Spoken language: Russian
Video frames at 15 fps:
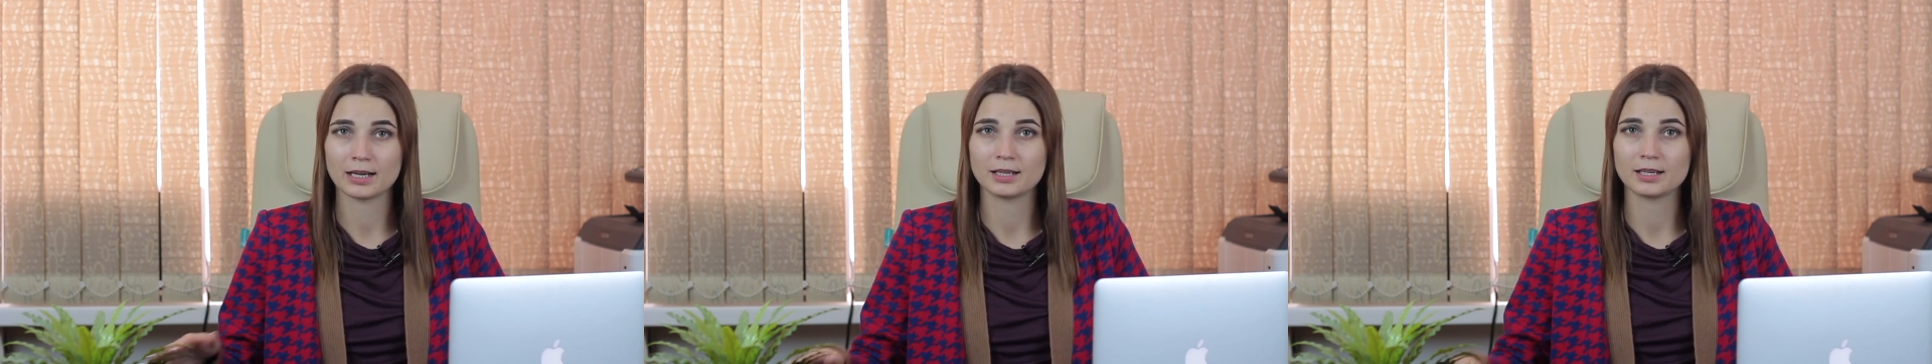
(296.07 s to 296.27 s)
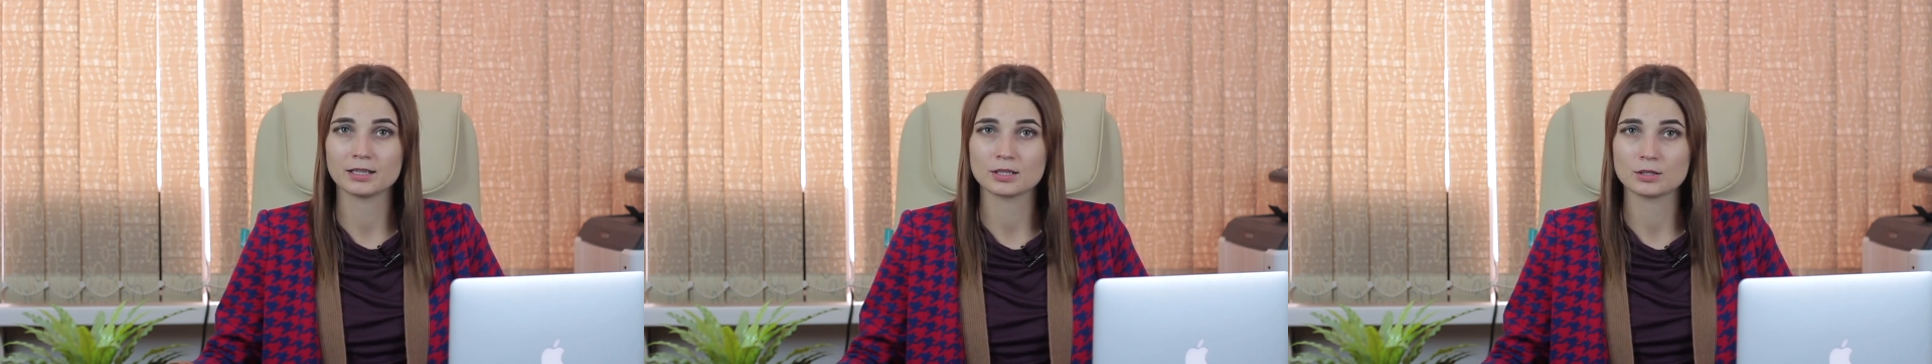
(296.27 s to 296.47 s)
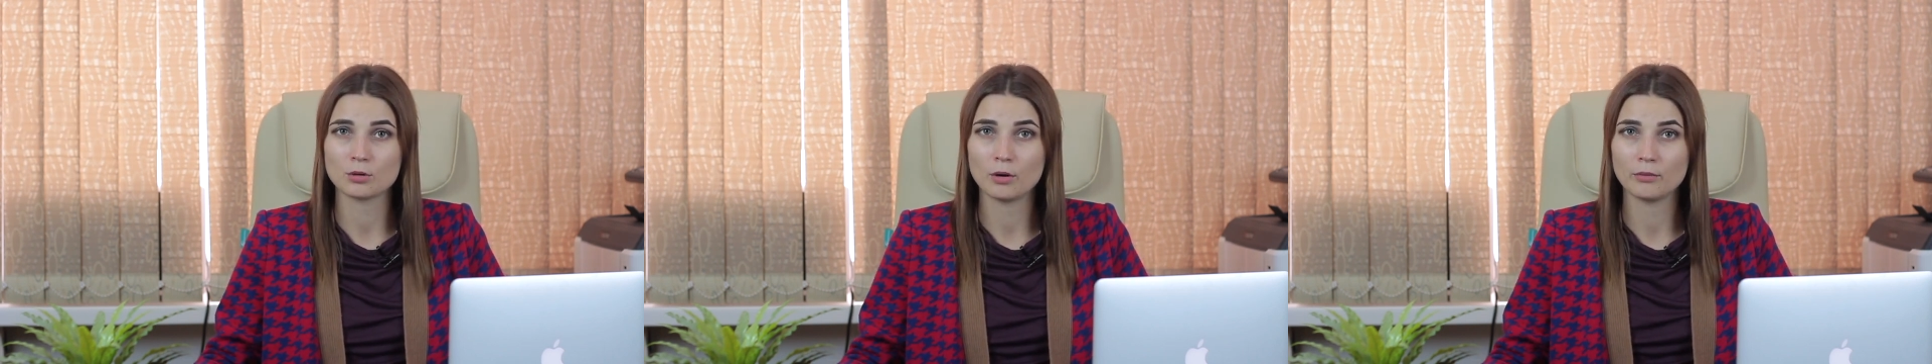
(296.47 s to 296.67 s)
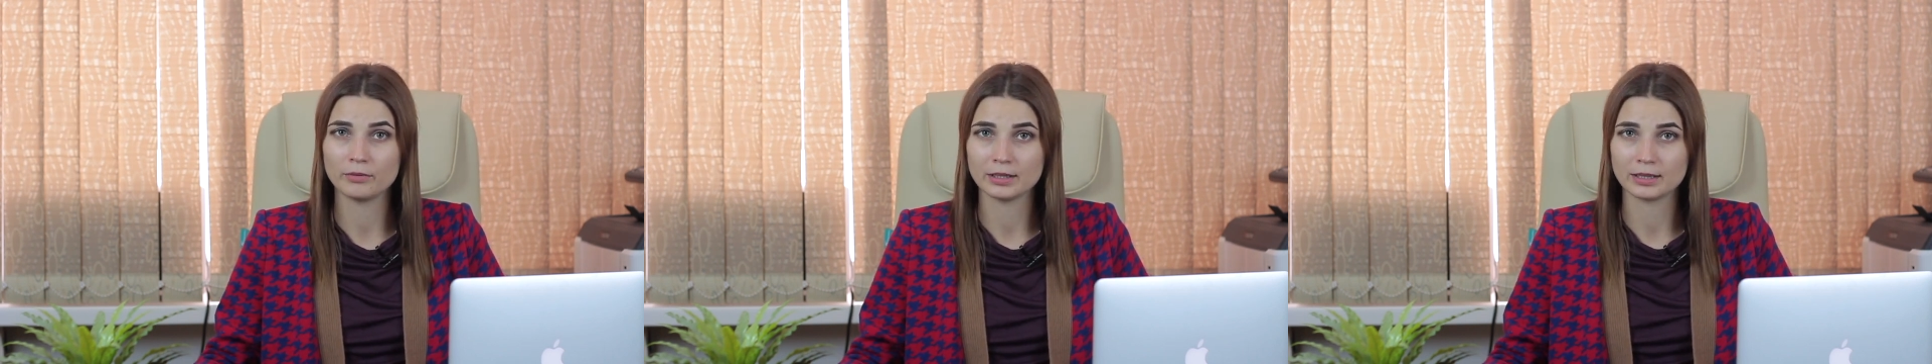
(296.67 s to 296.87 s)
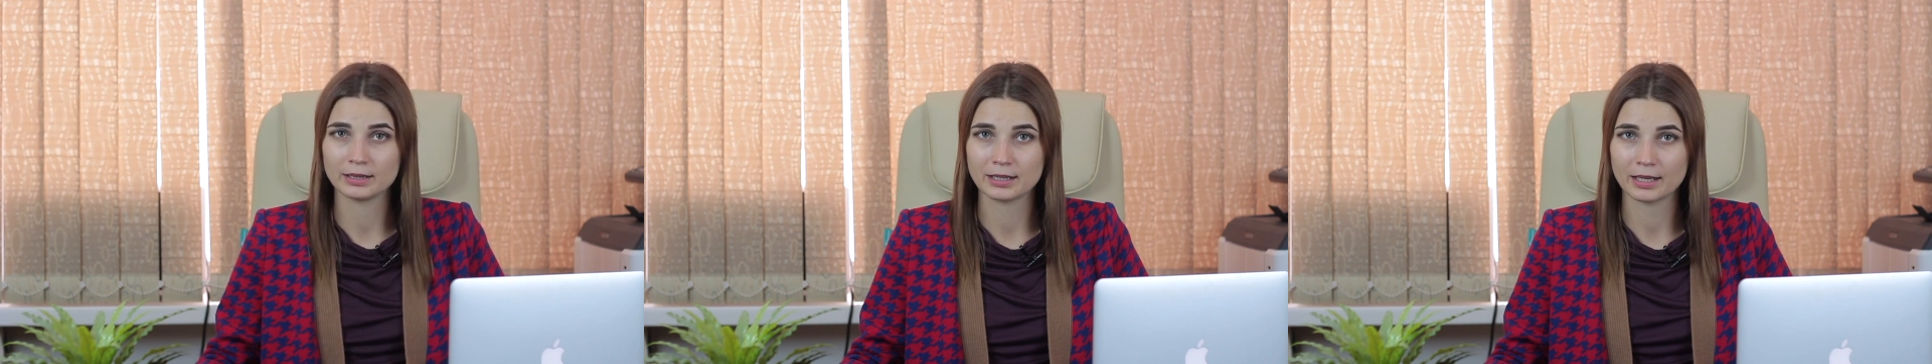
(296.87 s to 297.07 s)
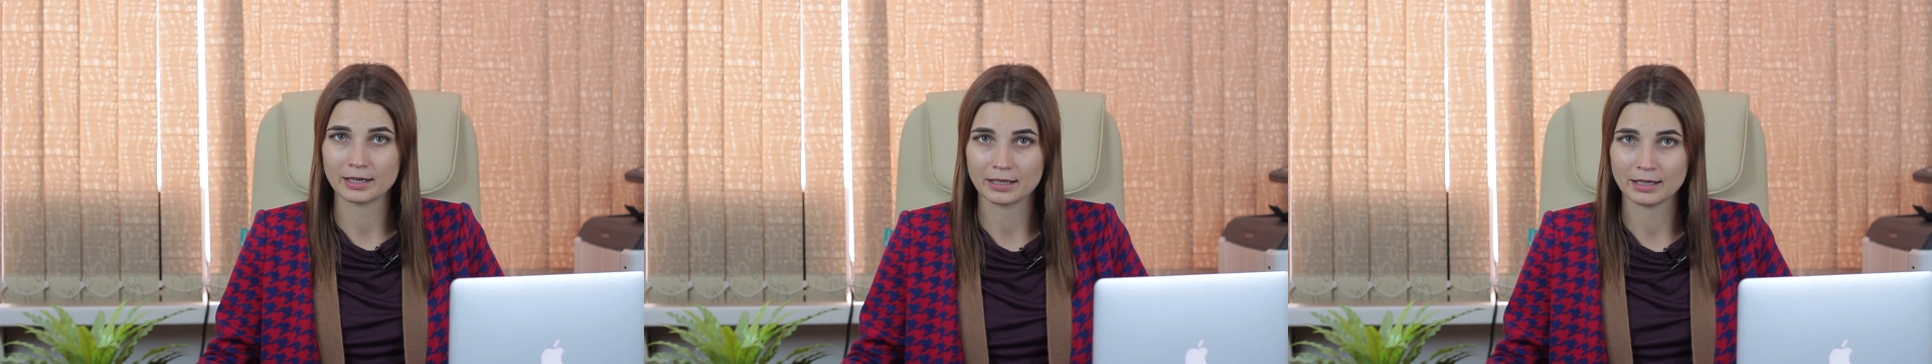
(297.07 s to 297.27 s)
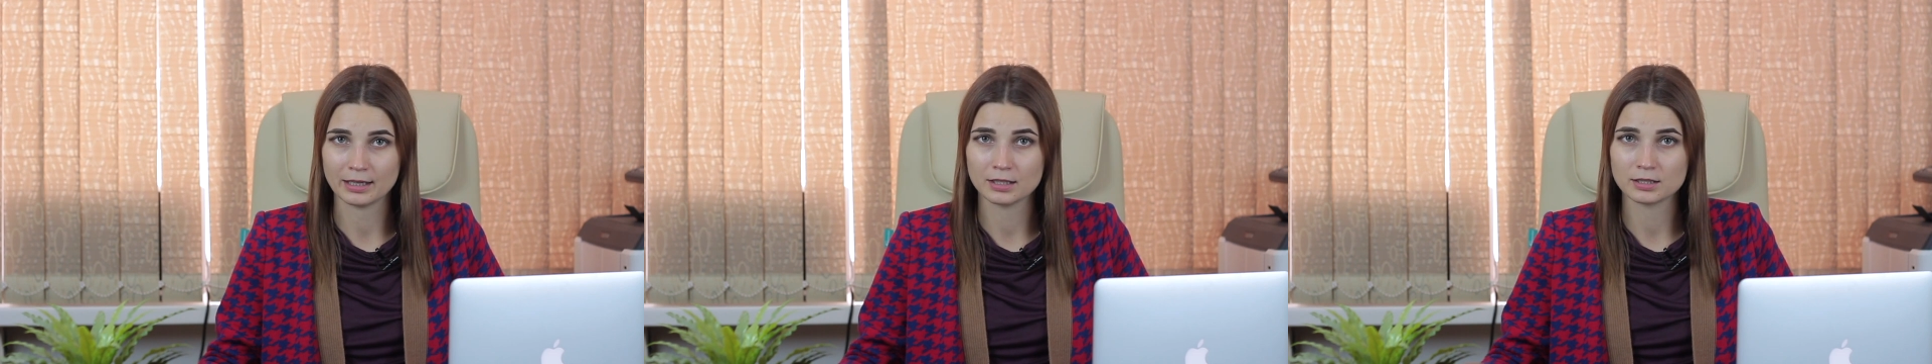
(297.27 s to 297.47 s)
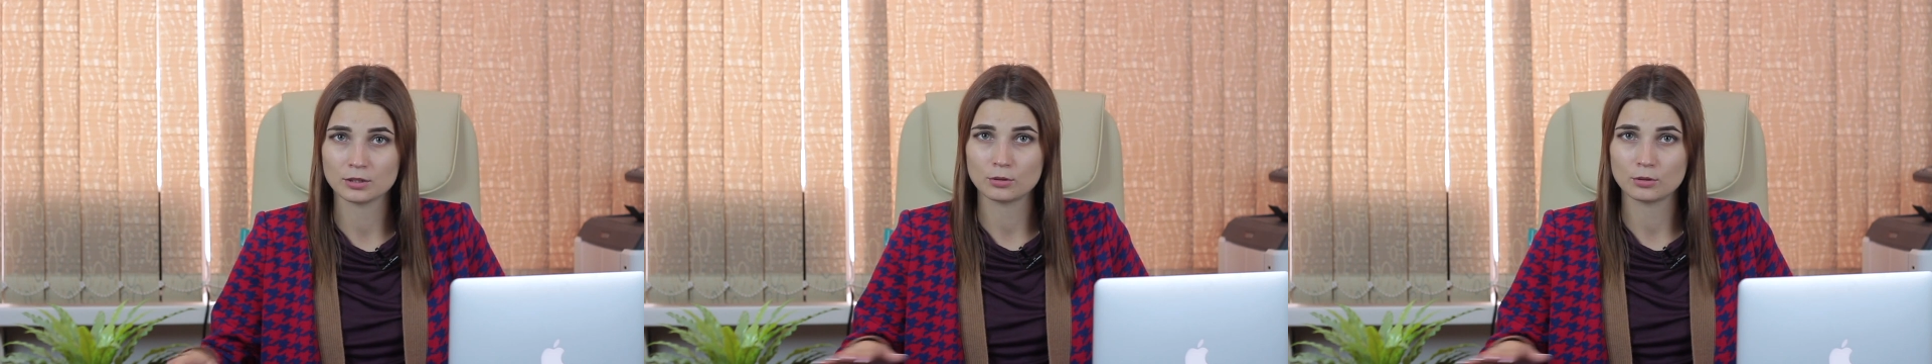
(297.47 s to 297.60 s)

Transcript: организовывает торги,